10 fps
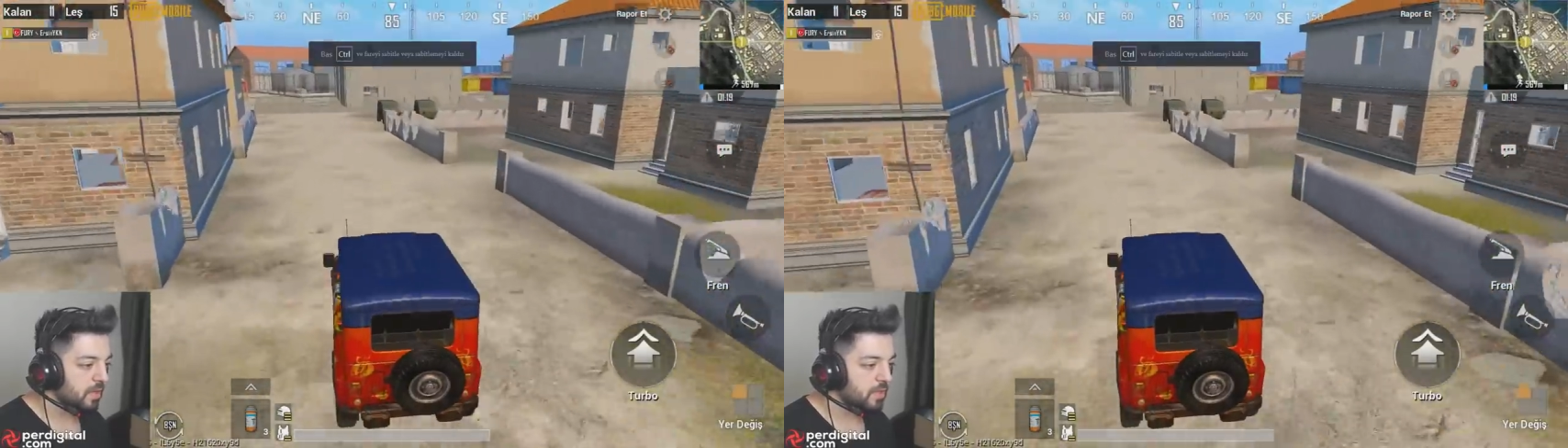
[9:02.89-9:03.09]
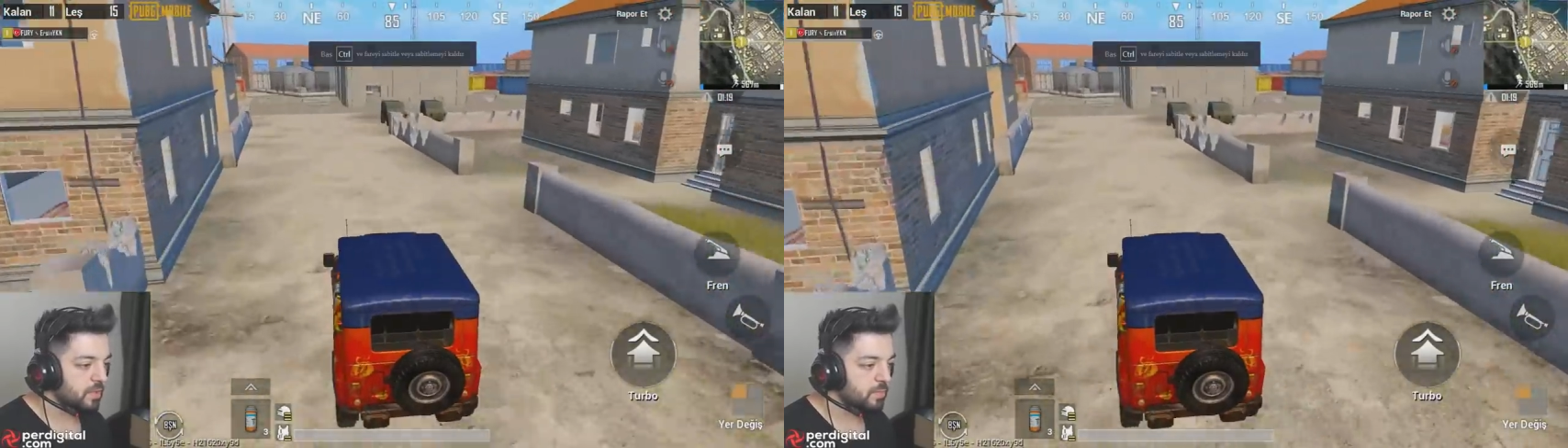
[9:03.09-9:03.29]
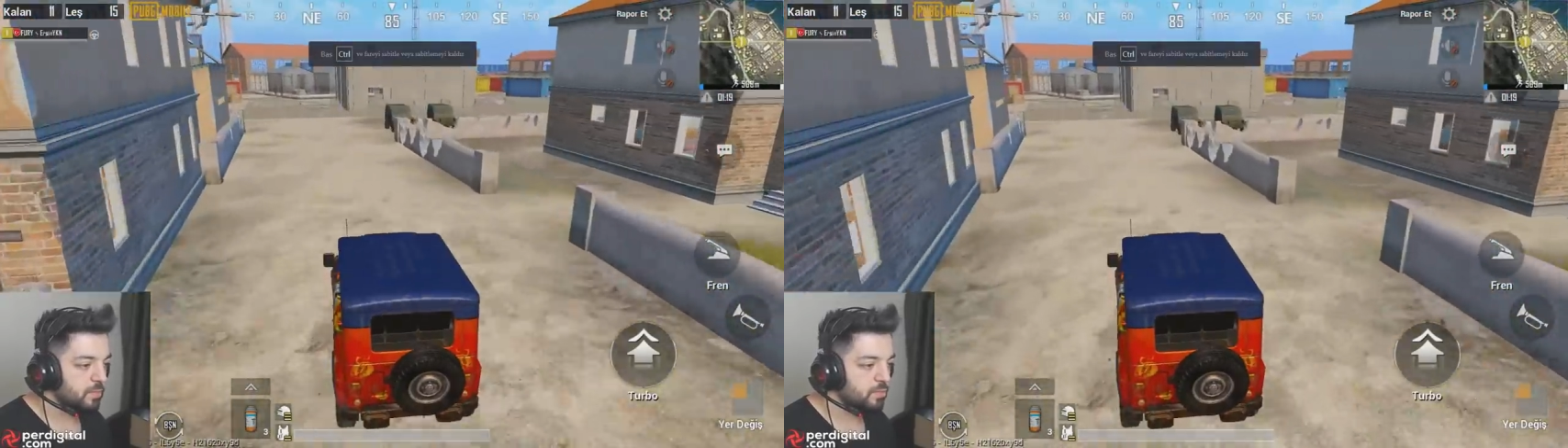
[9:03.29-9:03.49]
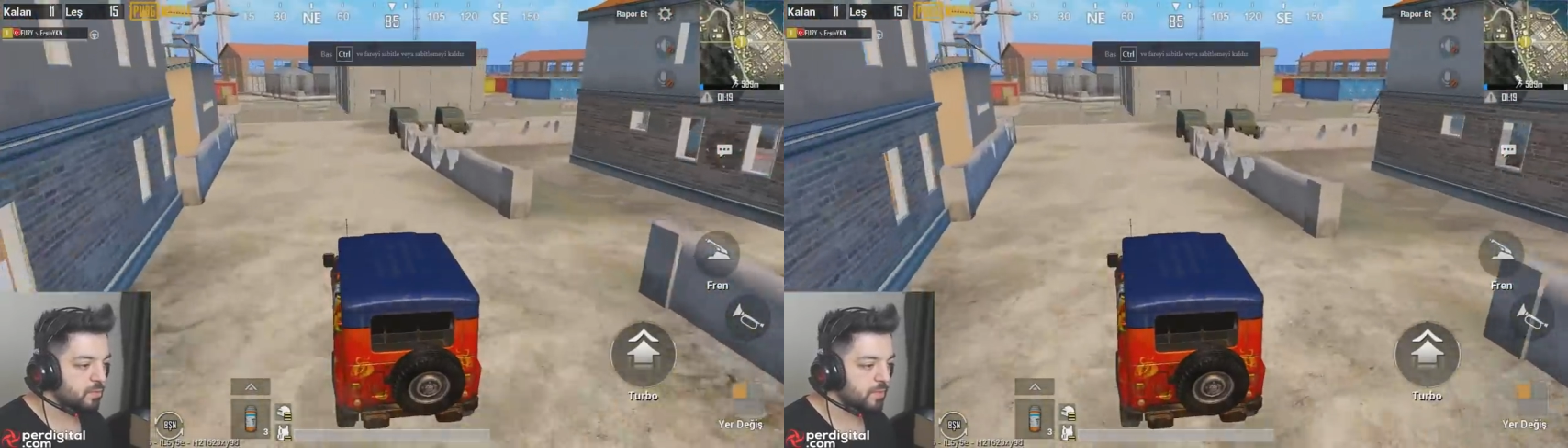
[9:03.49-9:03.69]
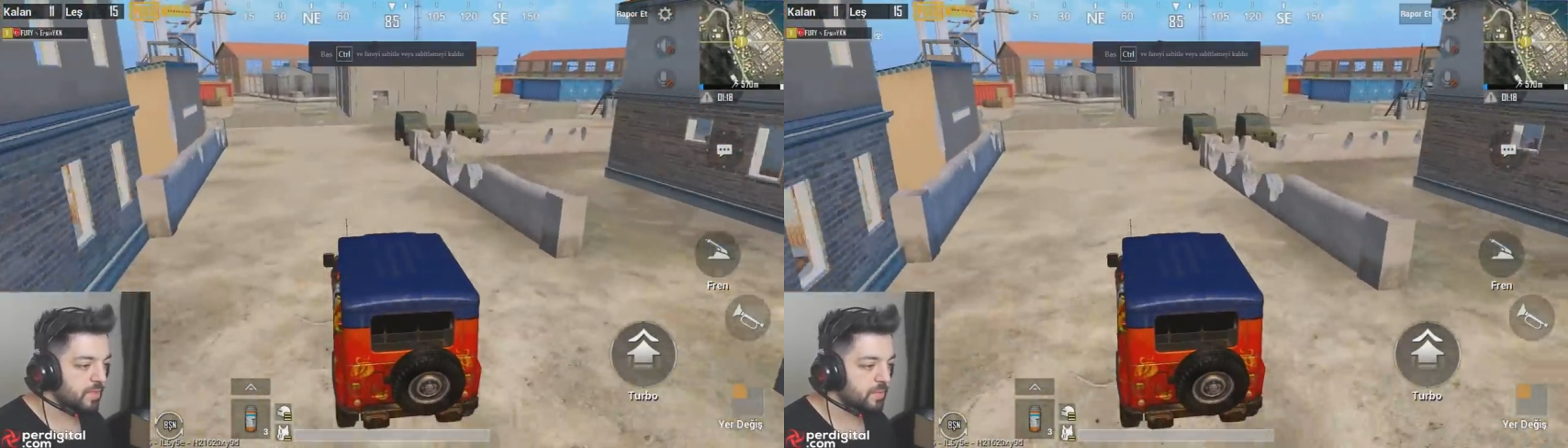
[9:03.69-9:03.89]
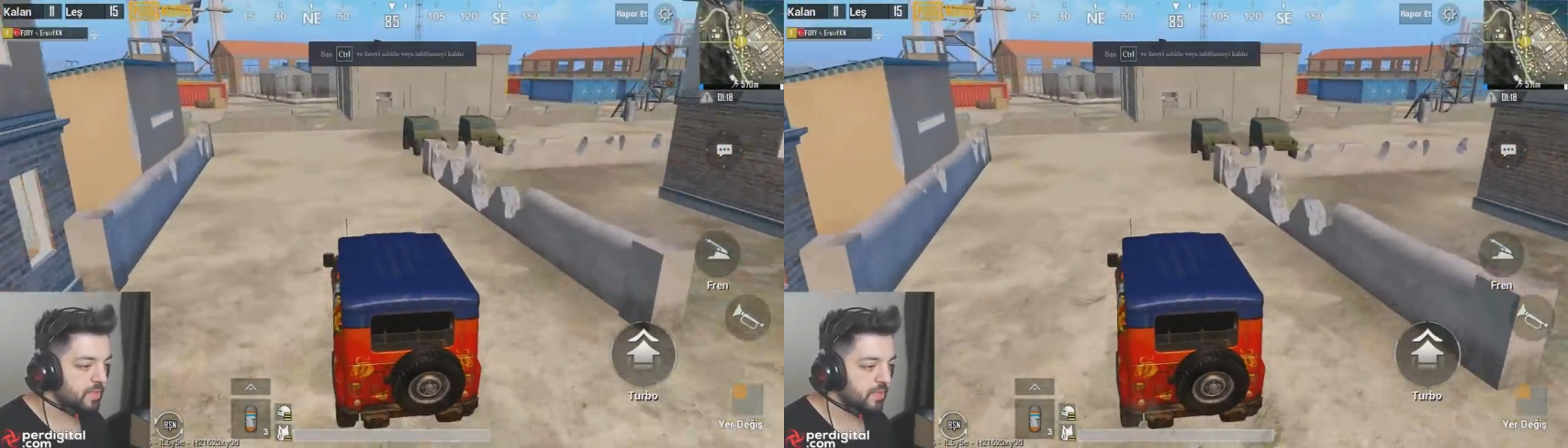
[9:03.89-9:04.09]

Adamın lootu umarım